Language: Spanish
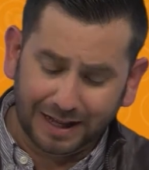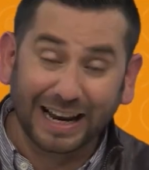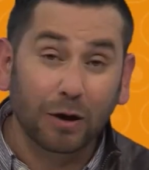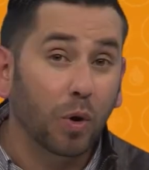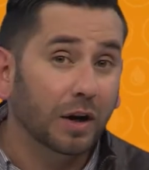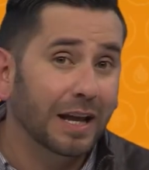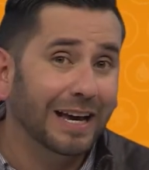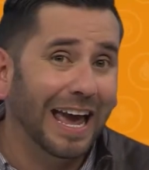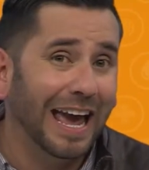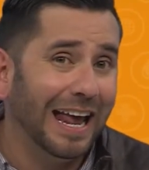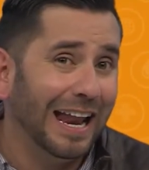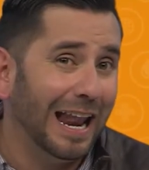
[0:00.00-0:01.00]
Recuerden
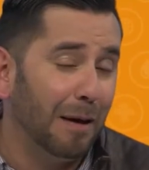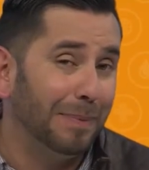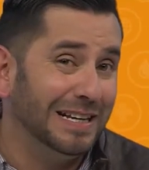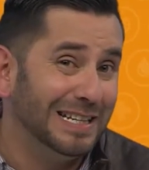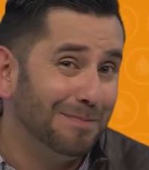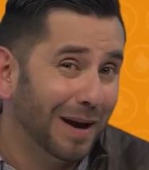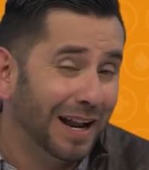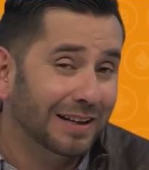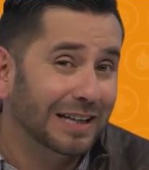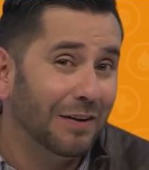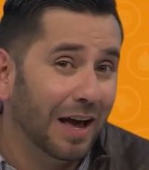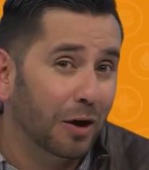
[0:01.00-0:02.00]
que la principal
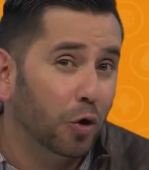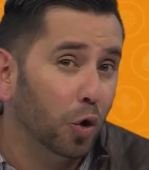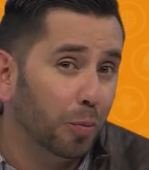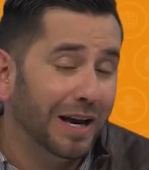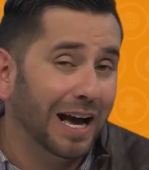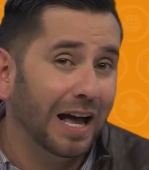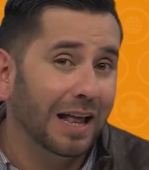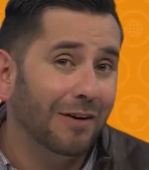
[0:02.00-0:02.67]
actividad económica